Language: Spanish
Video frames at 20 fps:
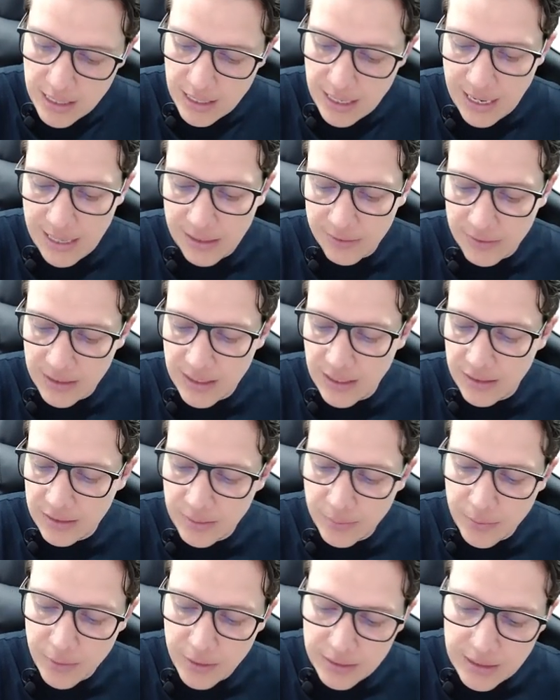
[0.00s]
que es la
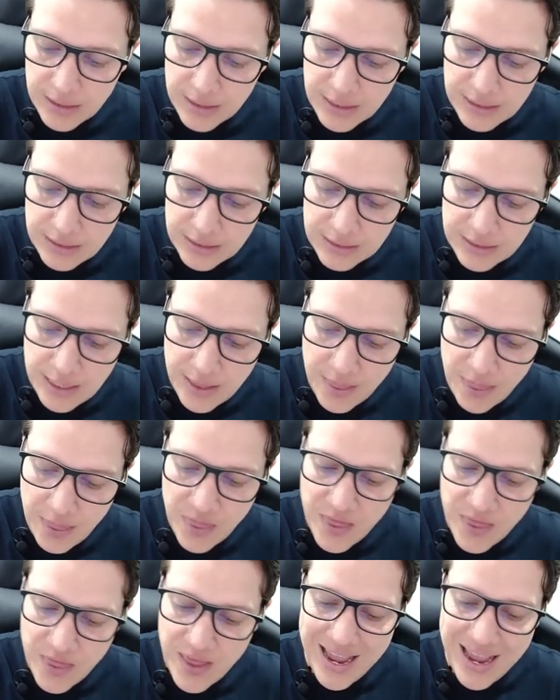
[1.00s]
secante por la tangente,
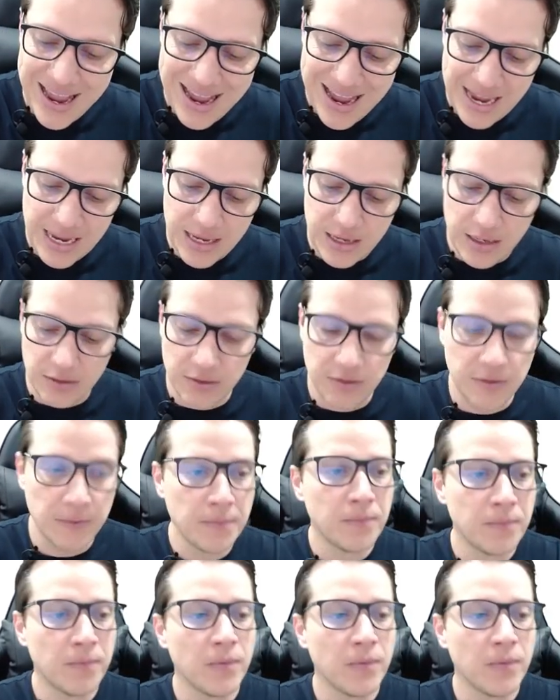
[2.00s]
dx.